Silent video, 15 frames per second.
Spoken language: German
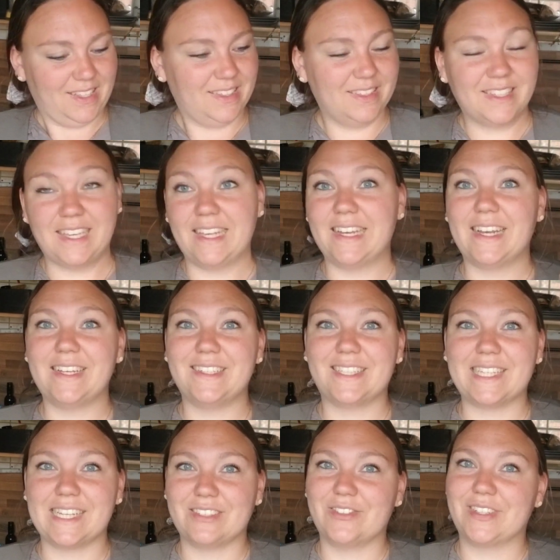Jeder isst
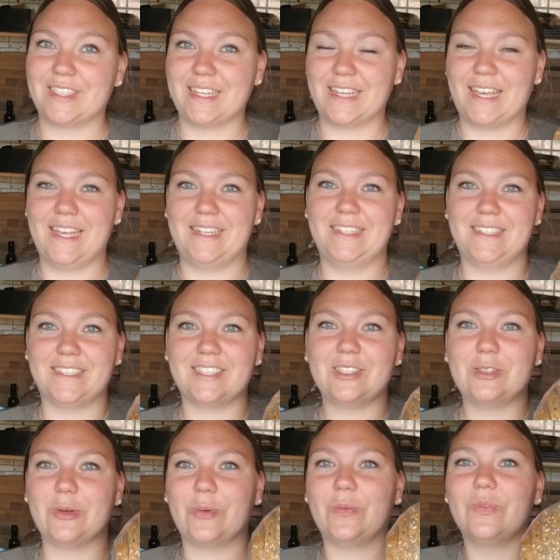das, was er gerne isst.
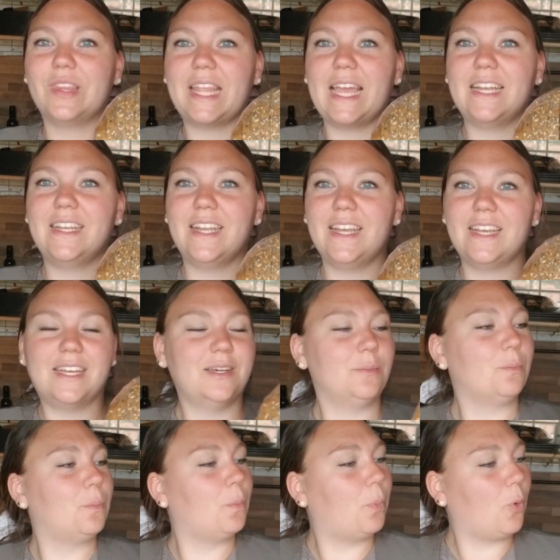So, dann äh,
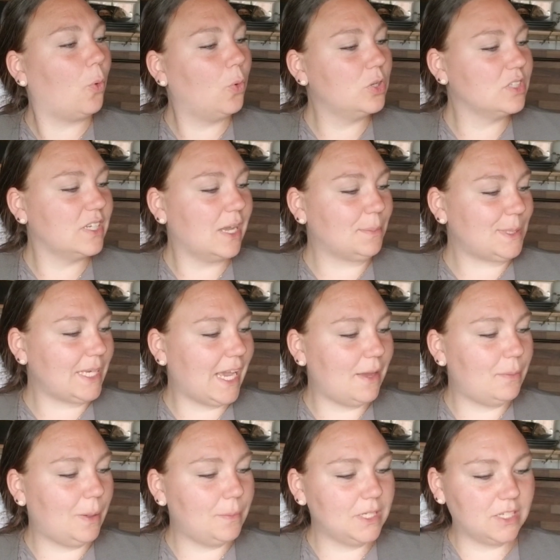Brot habe ich
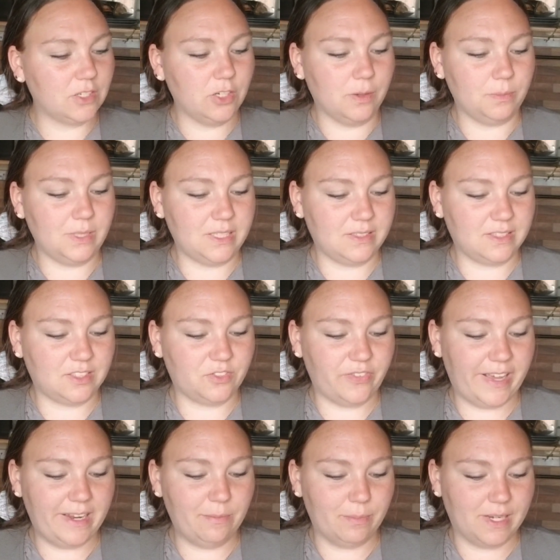einmal mitgenommen, dieses
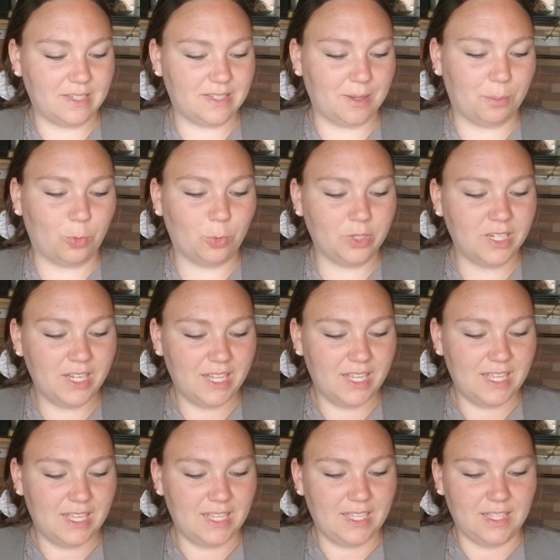Weltmeisterbrot.
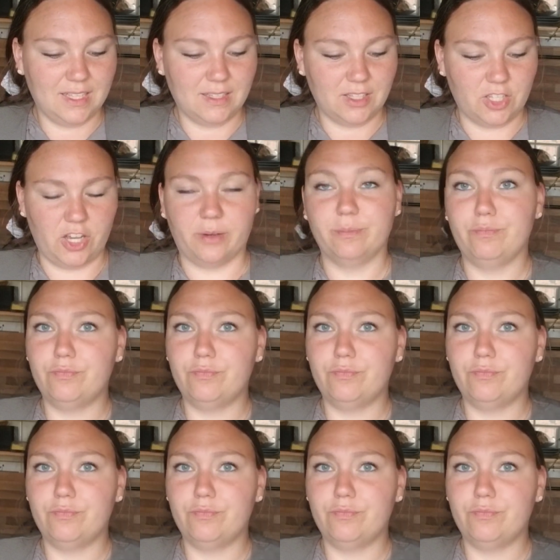Ja.